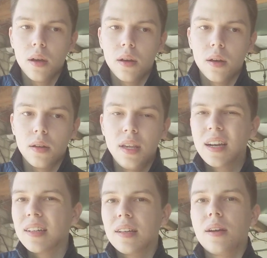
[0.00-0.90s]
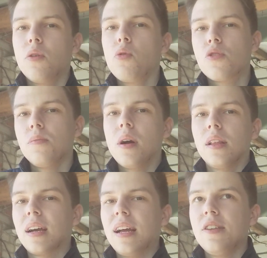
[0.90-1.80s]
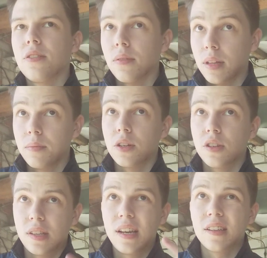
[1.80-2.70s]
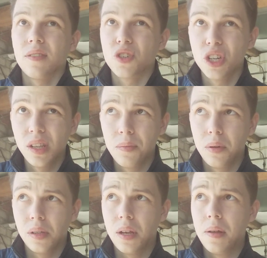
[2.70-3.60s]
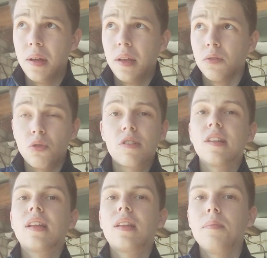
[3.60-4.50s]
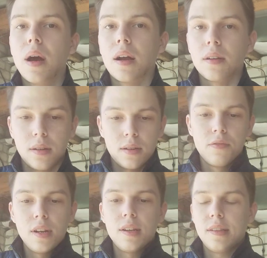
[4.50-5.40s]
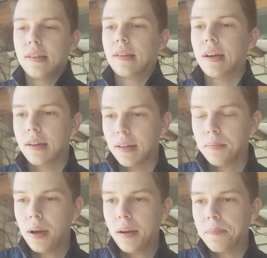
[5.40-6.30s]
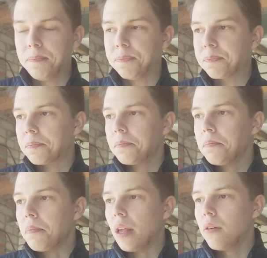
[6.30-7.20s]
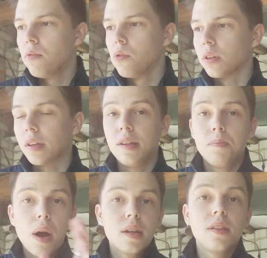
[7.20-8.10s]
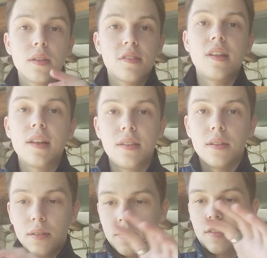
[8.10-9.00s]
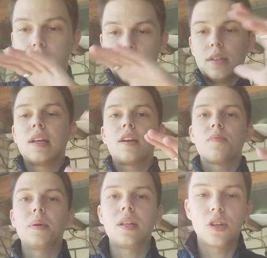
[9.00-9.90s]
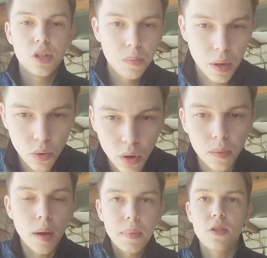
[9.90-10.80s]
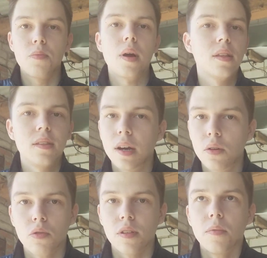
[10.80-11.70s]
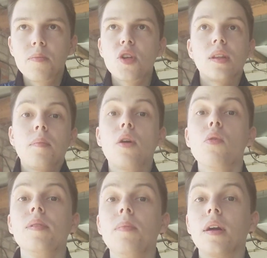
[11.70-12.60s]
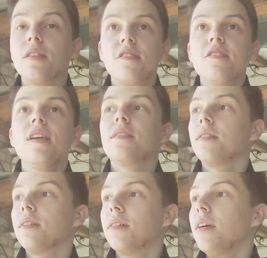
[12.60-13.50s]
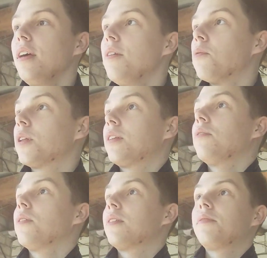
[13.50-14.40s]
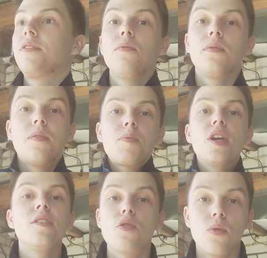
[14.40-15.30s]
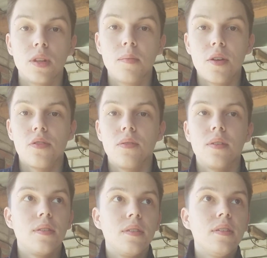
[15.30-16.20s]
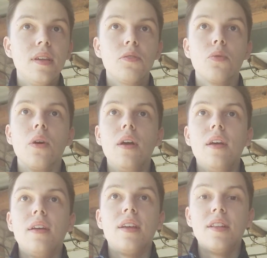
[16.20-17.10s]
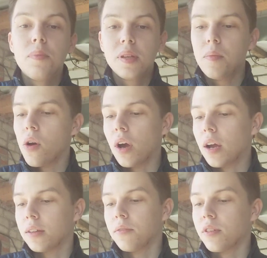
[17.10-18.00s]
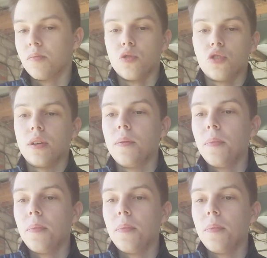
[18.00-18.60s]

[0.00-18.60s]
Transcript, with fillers: А, некоторое очень малое количество, там даже срезов жилы было. Ну, то есть это табак, э, выглядит это как табак. Вот, и пахнет, кстати, когда я распотрошил, понюхал, опять же пахнет кокосом. Вообще табаком не пахнет, здесь нет э, вот этого, это все, вообще ничего табачного нету. Я не понимаю, как это возможно.